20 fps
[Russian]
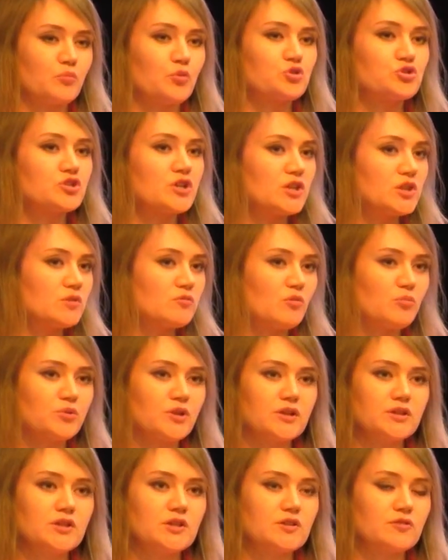бюджетному
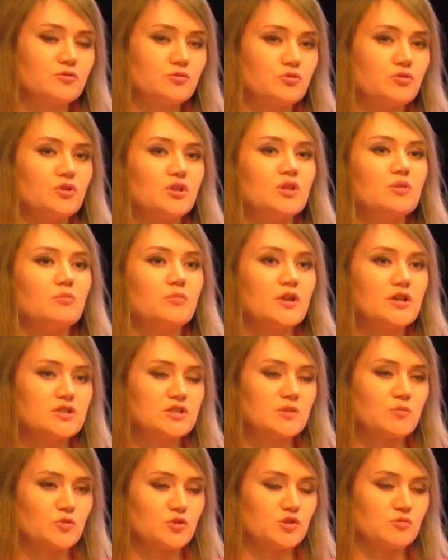планированию и
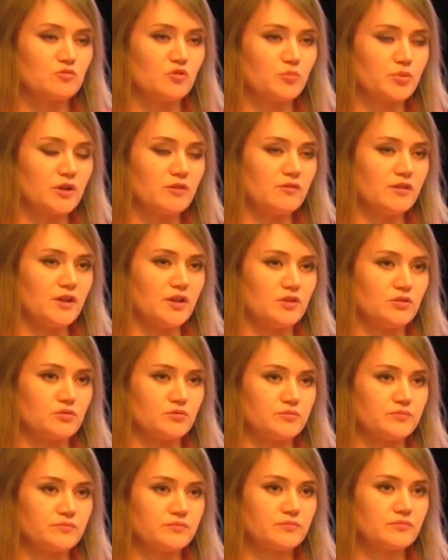местному
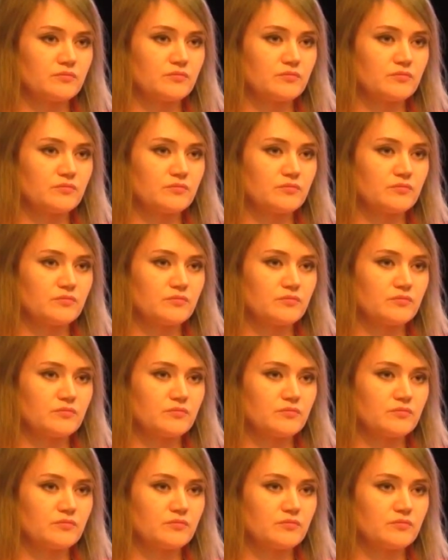самоуправлению.